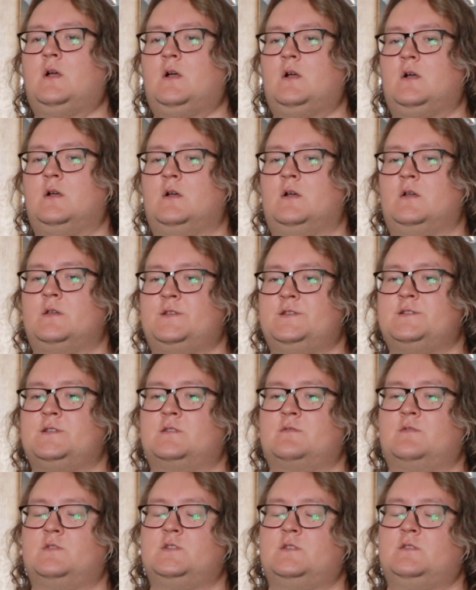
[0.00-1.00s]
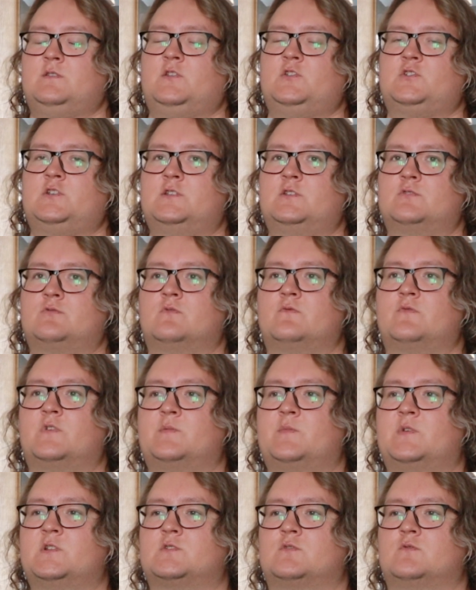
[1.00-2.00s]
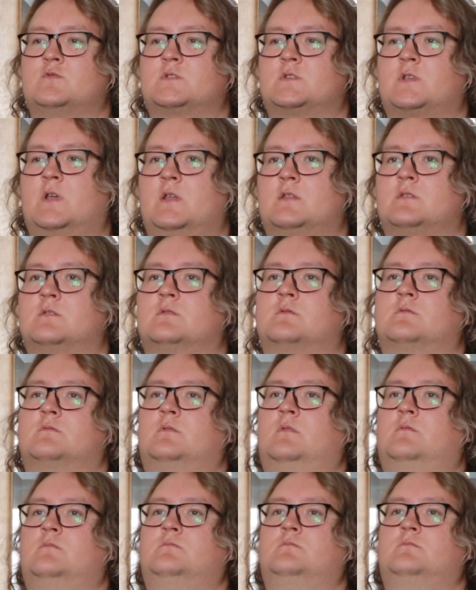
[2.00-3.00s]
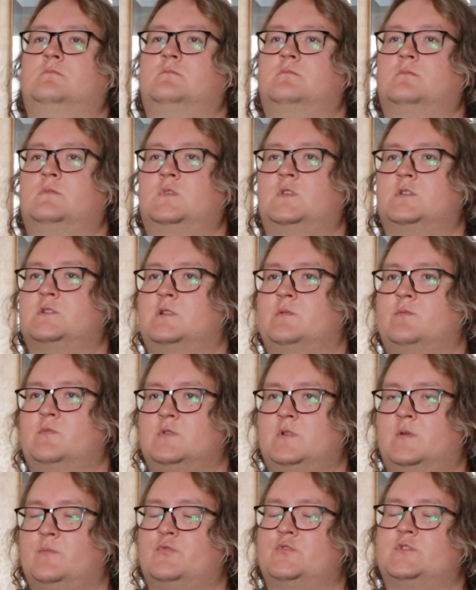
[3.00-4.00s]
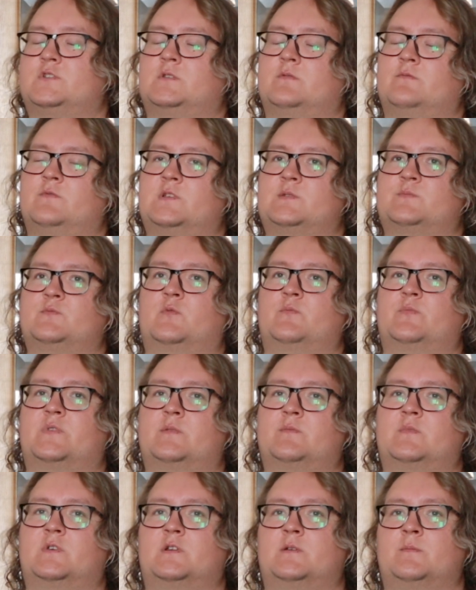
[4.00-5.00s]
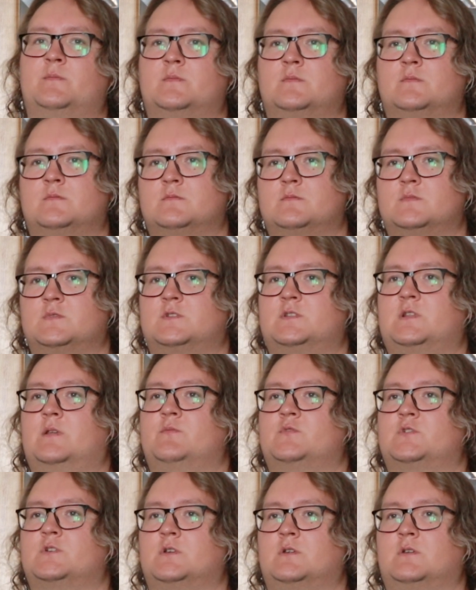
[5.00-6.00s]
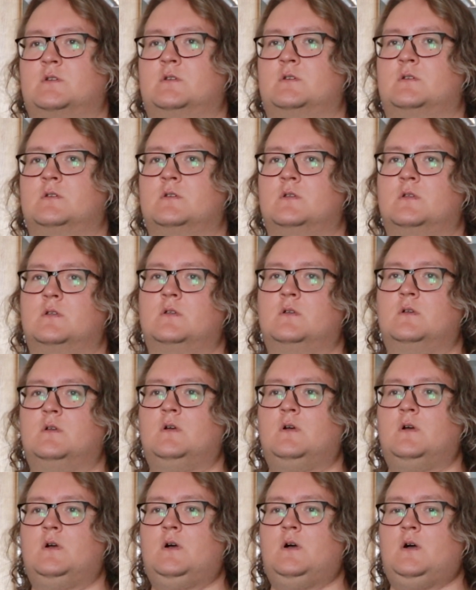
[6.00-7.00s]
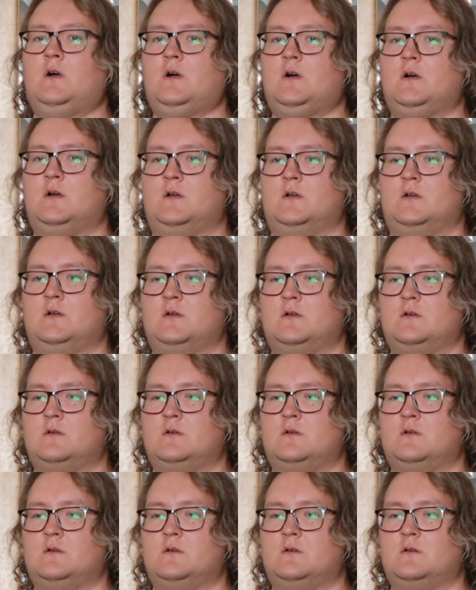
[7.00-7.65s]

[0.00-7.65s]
э, и, соответственно, начать эту информацию искать. Если мы, допустим, возьмем пример с тем же э,